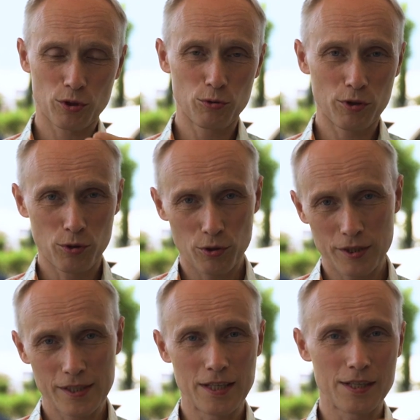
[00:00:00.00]
желудок
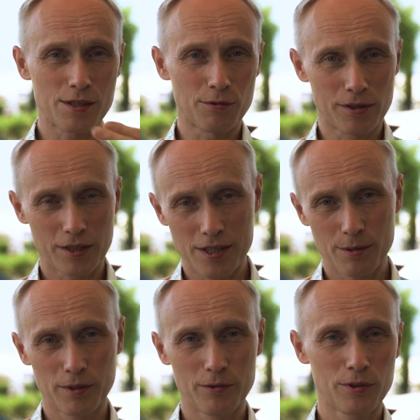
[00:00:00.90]
должен действовать. Если
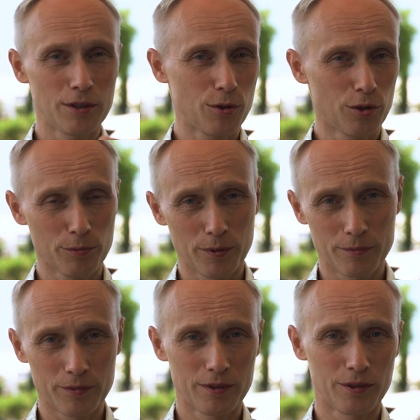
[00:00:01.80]
мы его не
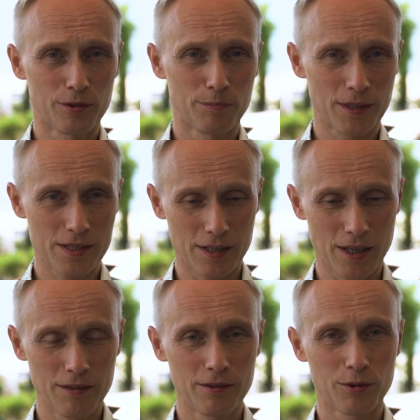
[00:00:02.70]
кормим, он
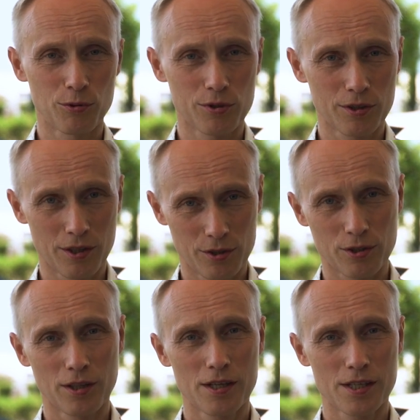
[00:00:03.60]
простаивает, он начинает
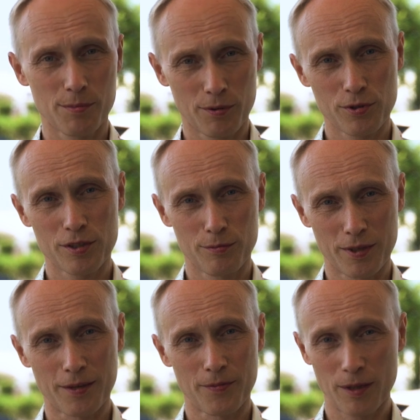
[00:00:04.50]
сжигать самого
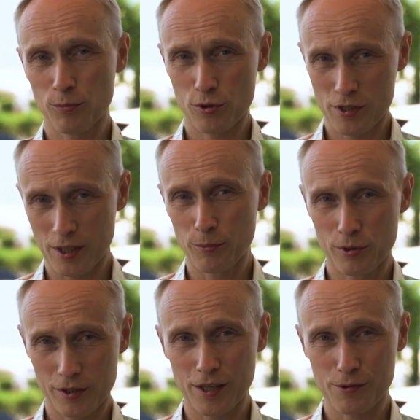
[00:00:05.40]
себя. Так можно
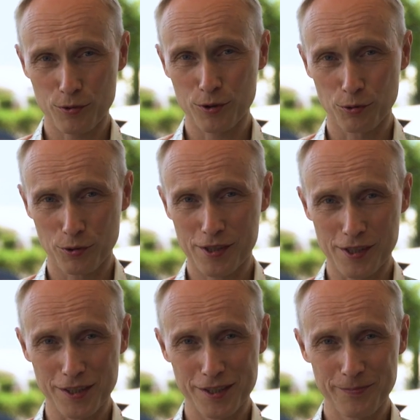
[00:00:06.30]
заработать язву желудка,
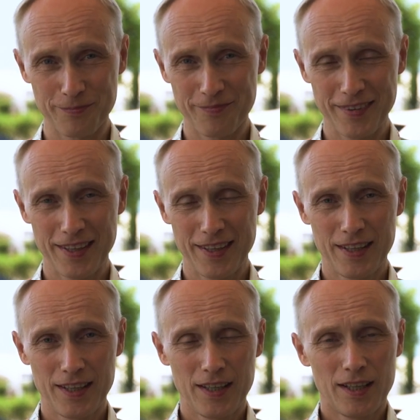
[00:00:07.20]
кстати.
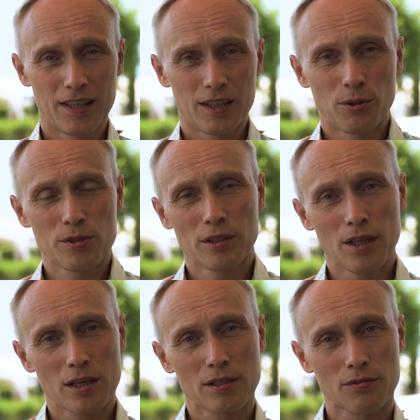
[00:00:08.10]
Точно
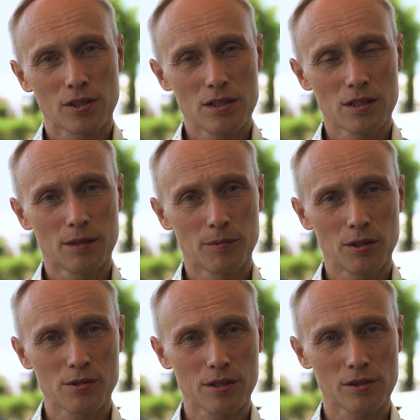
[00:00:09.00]
так же в жизни нам
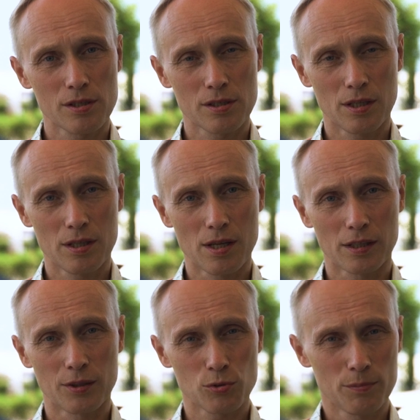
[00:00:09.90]
дается жизненная
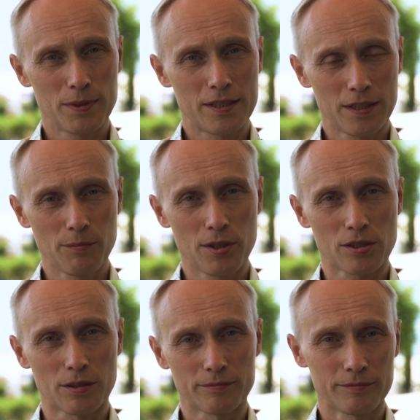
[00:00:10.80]
энергия. Нужно быть
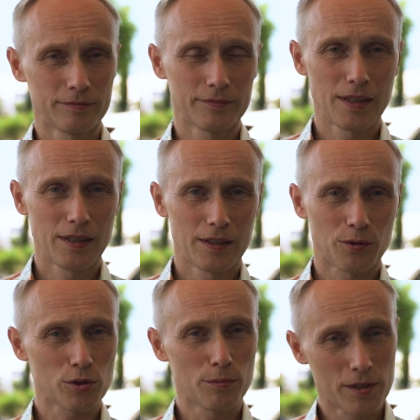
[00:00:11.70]
динамичным,
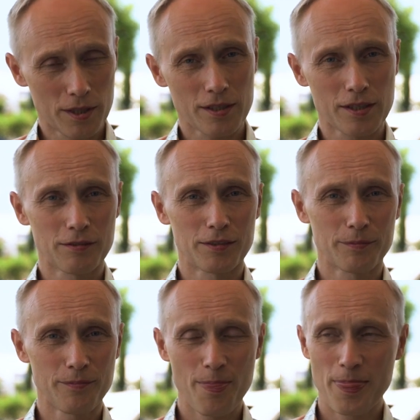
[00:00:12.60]
нужно быть активным,